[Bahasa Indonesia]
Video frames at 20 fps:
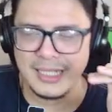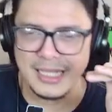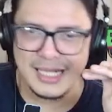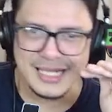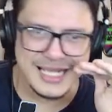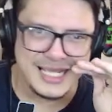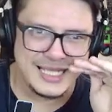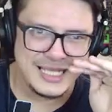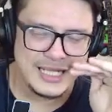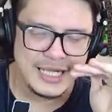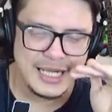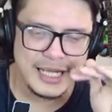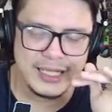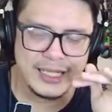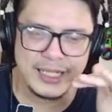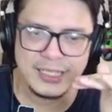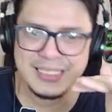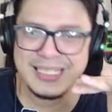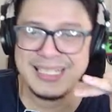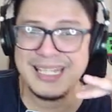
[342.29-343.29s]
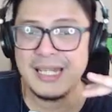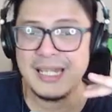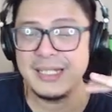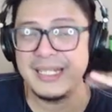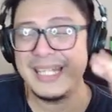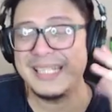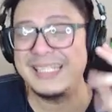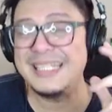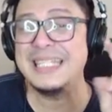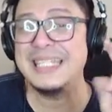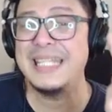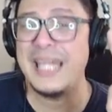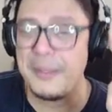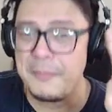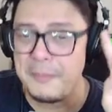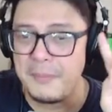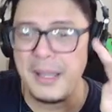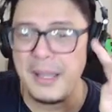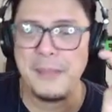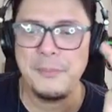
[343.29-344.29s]
nada-nada yang tidak dia tidak
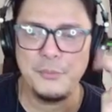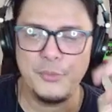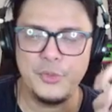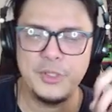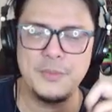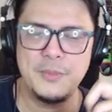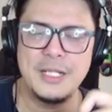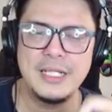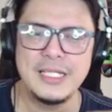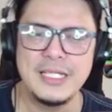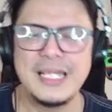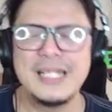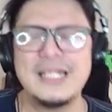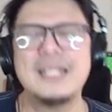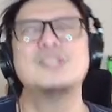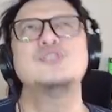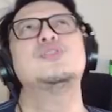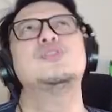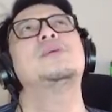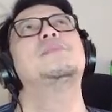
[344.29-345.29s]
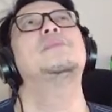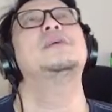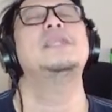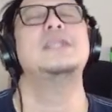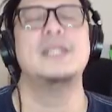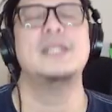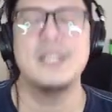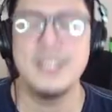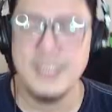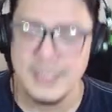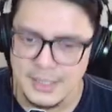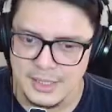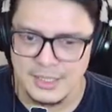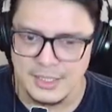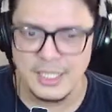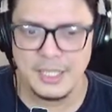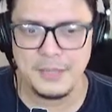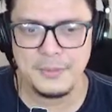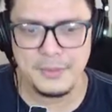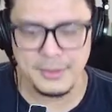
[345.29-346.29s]
mampu, ibaratnya kadang-kadang suka begini
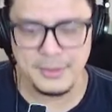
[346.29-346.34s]
apa